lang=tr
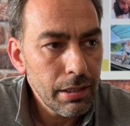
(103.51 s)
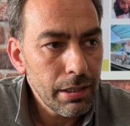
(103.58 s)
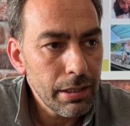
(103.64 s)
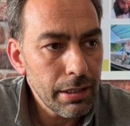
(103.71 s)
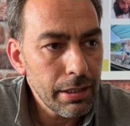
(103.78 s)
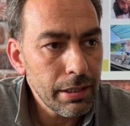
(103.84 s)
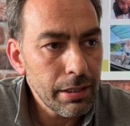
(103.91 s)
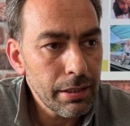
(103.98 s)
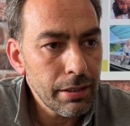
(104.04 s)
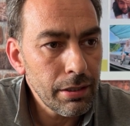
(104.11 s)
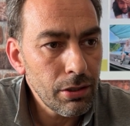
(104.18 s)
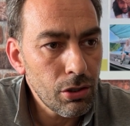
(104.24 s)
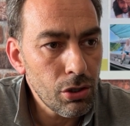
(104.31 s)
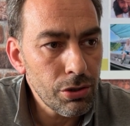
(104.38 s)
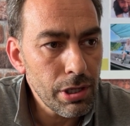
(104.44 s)
e,
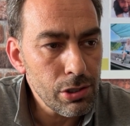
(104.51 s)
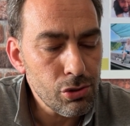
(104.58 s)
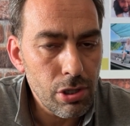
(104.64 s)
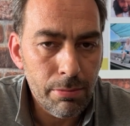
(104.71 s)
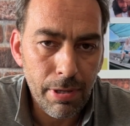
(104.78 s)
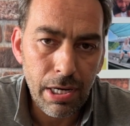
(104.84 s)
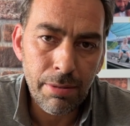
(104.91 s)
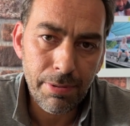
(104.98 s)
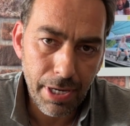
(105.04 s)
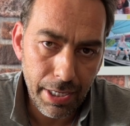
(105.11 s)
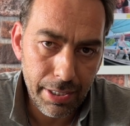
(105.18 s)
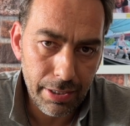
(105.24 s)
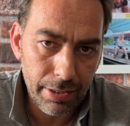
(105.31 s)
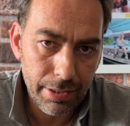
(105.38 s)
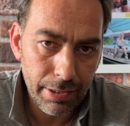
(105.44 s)
ondan sonra bana
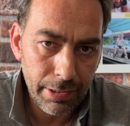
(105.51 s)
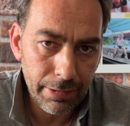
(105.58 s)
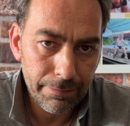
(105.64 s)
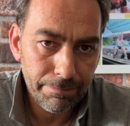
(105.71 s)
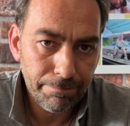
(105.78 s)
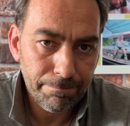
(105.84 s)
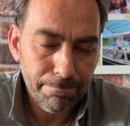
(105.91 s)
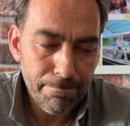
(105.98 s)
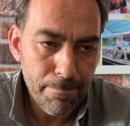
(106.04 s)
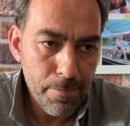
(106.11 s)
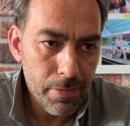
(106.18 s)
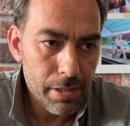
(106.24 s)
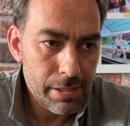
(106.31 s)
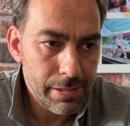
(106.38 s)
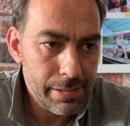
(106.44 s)
bırakıldı
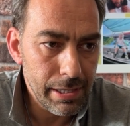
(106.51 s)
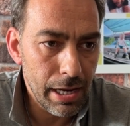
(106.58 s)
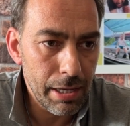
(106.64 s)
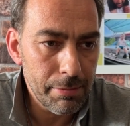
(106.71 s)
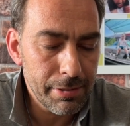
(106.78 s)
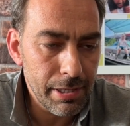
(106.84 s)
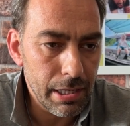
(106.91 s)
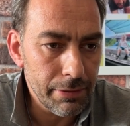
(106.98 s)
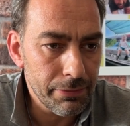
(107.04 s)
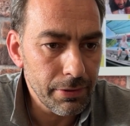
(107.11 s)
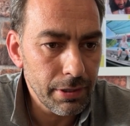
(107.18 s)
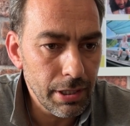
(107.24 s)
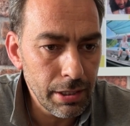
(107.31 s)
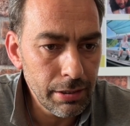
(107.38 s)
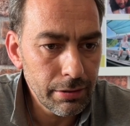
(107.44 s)
sahibi
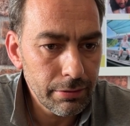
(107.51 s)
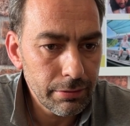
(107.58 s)
tarafından.